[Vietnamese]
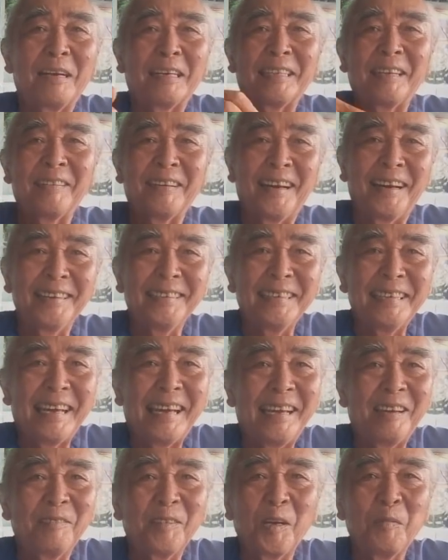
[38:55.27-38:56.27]
mày tao ở với
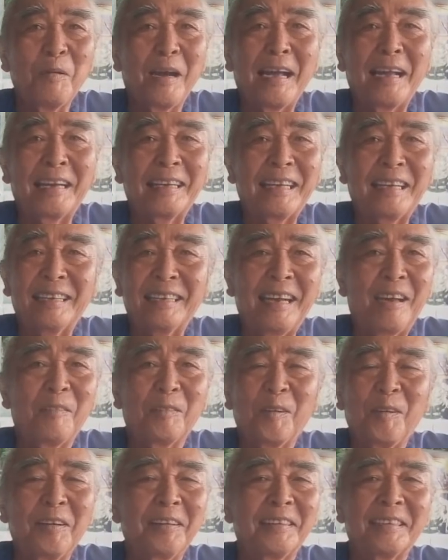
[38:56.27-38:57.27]
ai ông nói ba cái
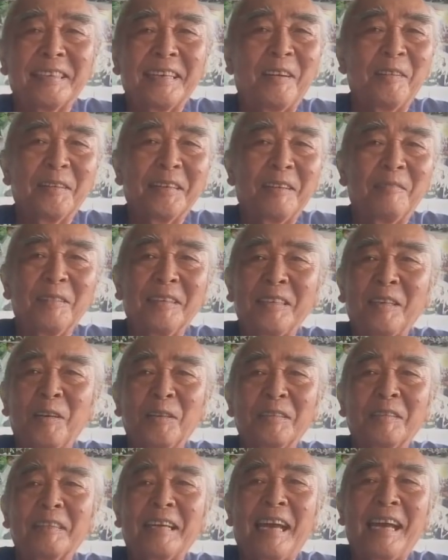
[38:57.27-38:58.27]
lâu đó rồi thôi cái ông nói
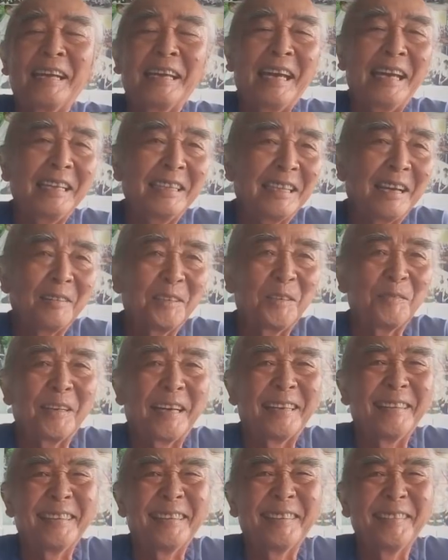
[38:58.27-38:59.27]
thôi tao gả gái tao cho
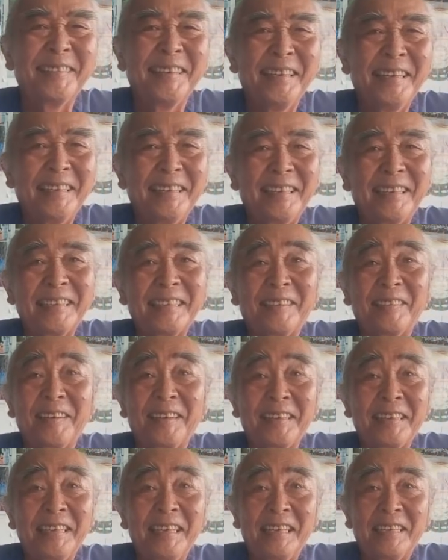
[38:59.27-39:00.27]
mày đó không nó cho
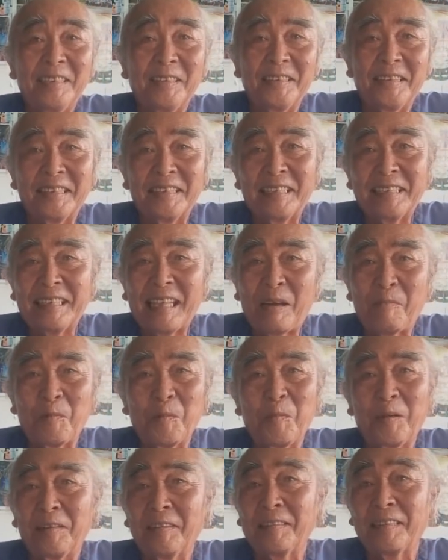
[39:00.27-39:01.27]
nó cho nên cái tâm
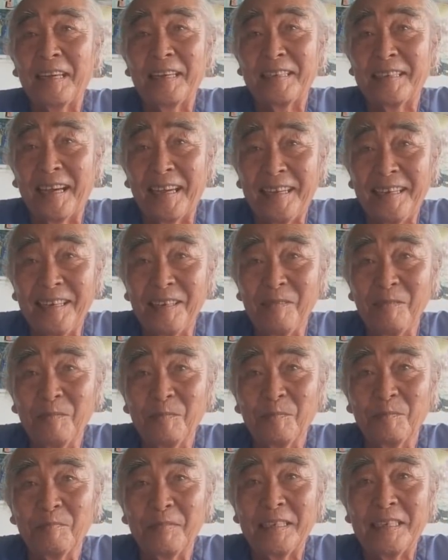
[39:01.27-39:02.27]
của mình nó kỳ kỳ lắm
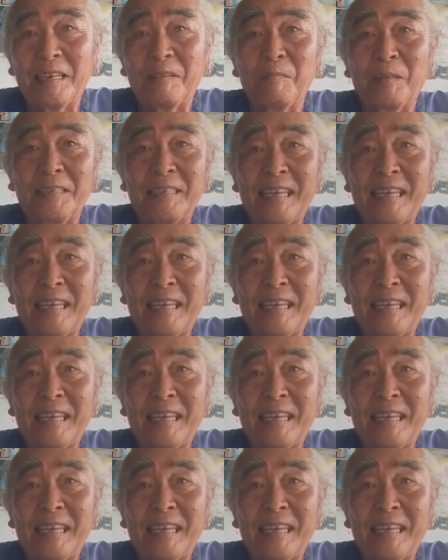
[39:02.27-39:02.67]
bây giờ mình